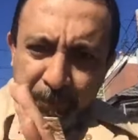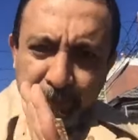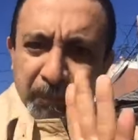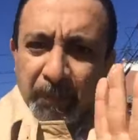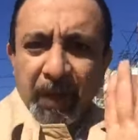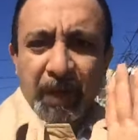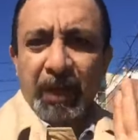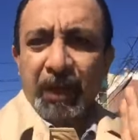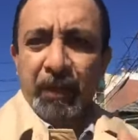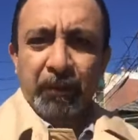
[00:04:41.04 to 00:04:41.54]

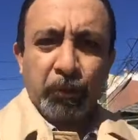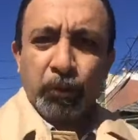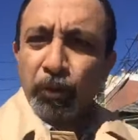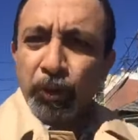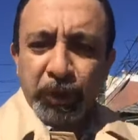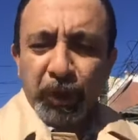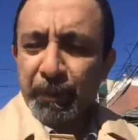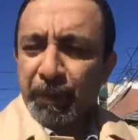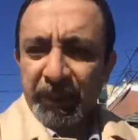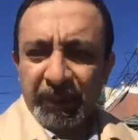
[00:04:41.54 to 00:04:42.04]
মানে
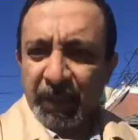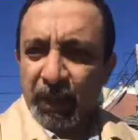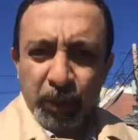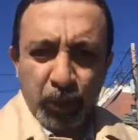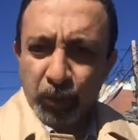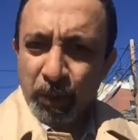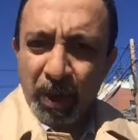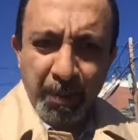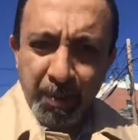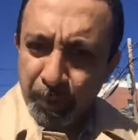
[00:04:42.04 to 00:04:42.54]
তুলসী পাতায়
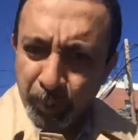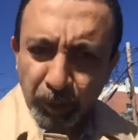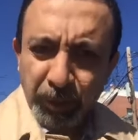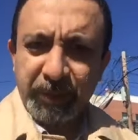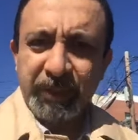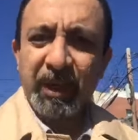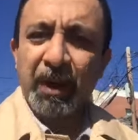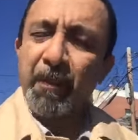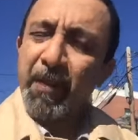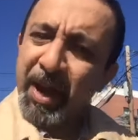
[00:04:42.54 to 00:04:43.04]
ধোয়া আমি
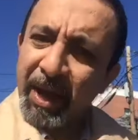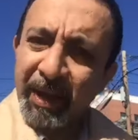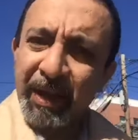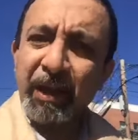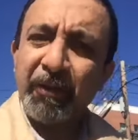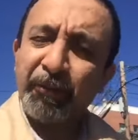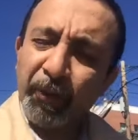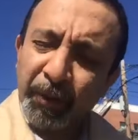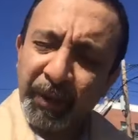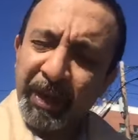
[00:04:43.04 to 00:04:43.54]
বলছি না মে
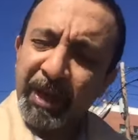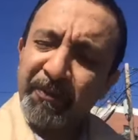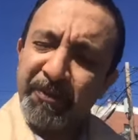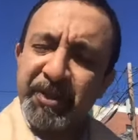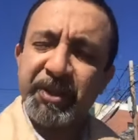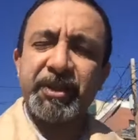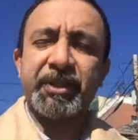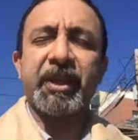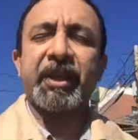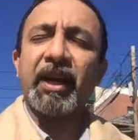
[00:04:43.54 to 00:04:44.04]
আল্লাহ ফর গিভ
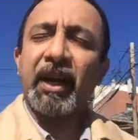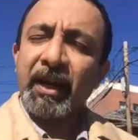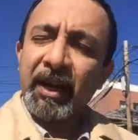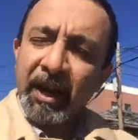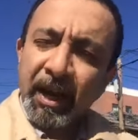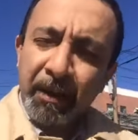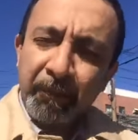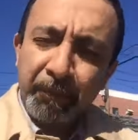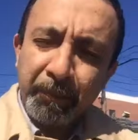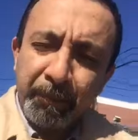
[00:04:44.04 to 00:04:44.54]

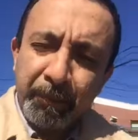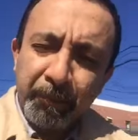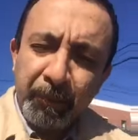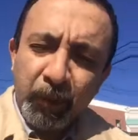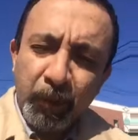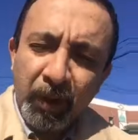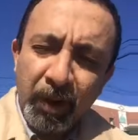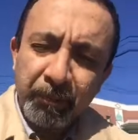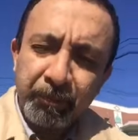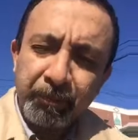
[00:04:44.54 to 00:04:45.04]
আল্লাহ
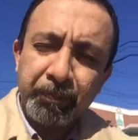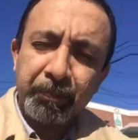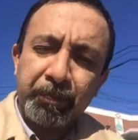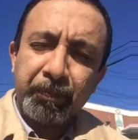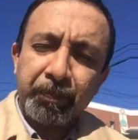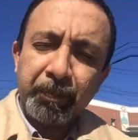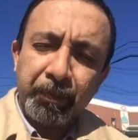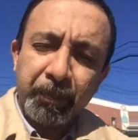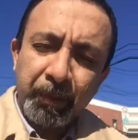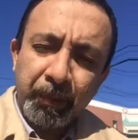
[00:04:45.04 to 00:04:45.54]
ওনার
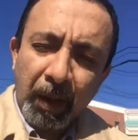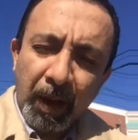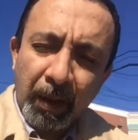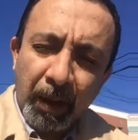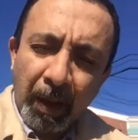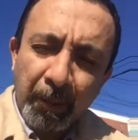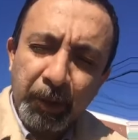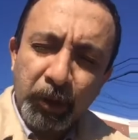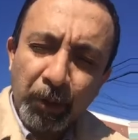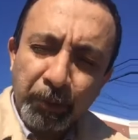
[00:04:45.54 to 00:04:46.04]

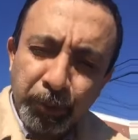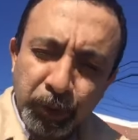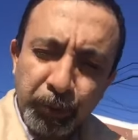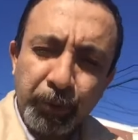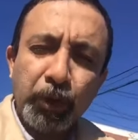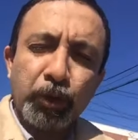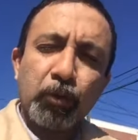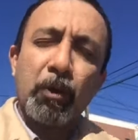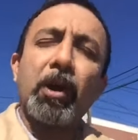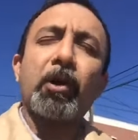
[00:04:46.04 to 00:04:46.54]
আমি
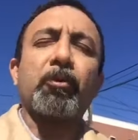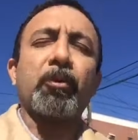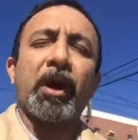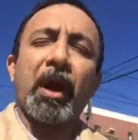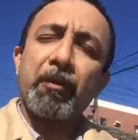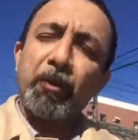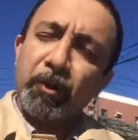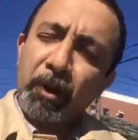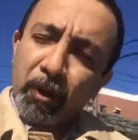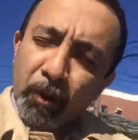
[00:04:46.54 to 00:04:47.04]
সবসময় দোয়া করি
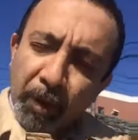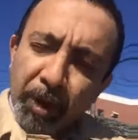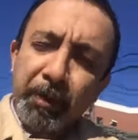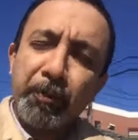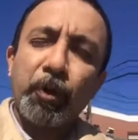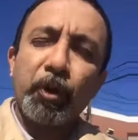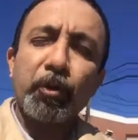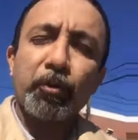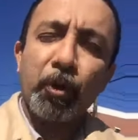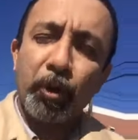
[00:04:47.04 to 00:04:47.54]
আমি ওনার অনেক
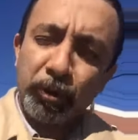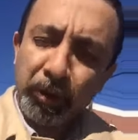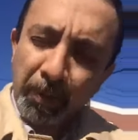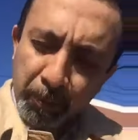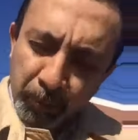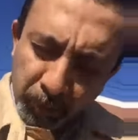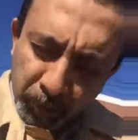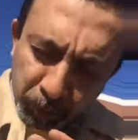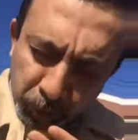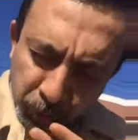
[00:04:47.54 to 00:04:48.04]
বড় ভক্ত আমি
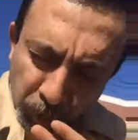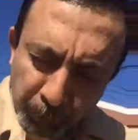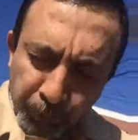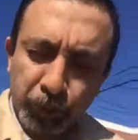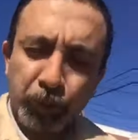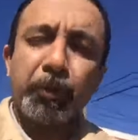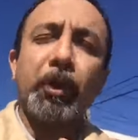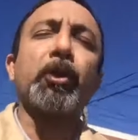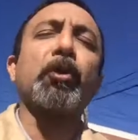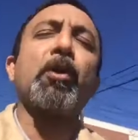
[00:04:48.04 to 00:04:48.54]
ওনার
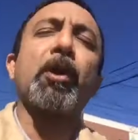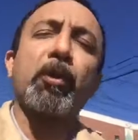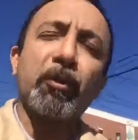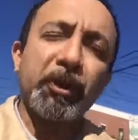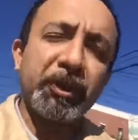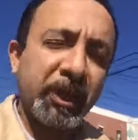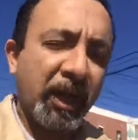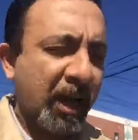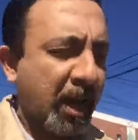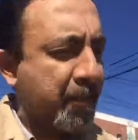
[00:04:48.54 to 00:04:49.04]
সবসময় দোয়া
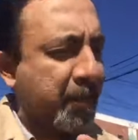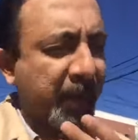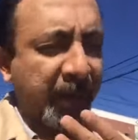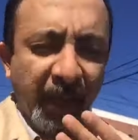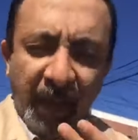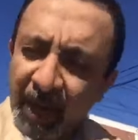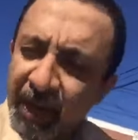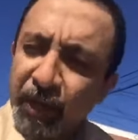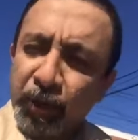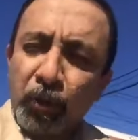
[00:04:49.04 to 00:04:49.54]
করি যারা আমাকে
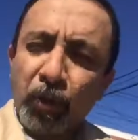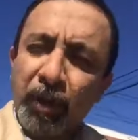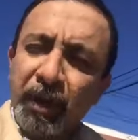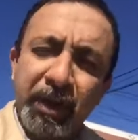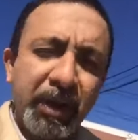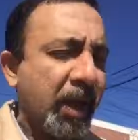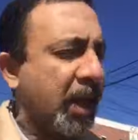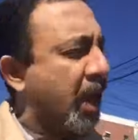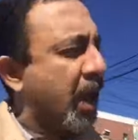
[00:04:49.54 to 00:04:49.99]
হেইট করেন